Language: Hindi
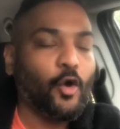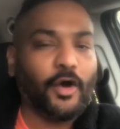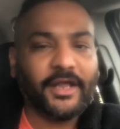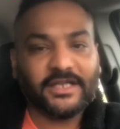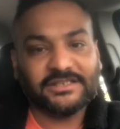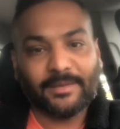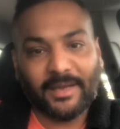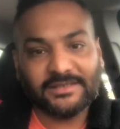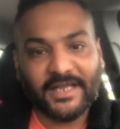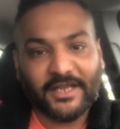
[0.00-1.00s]
और एक अच्छा
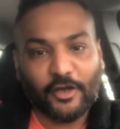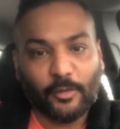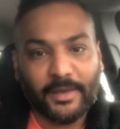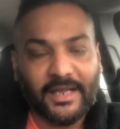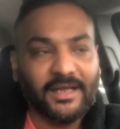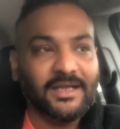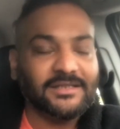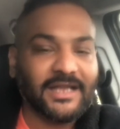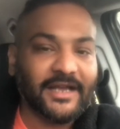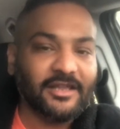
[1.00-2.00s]
मैच देखने को मिले
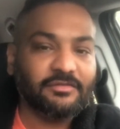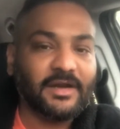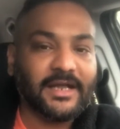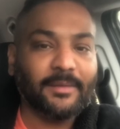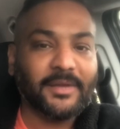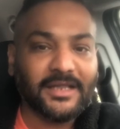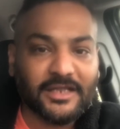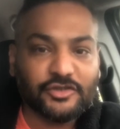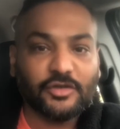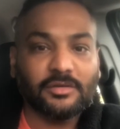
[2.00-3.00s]
ताकि इस वर्ल्ड कप के
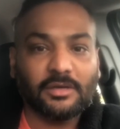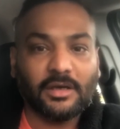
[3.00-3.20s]
अंदर जो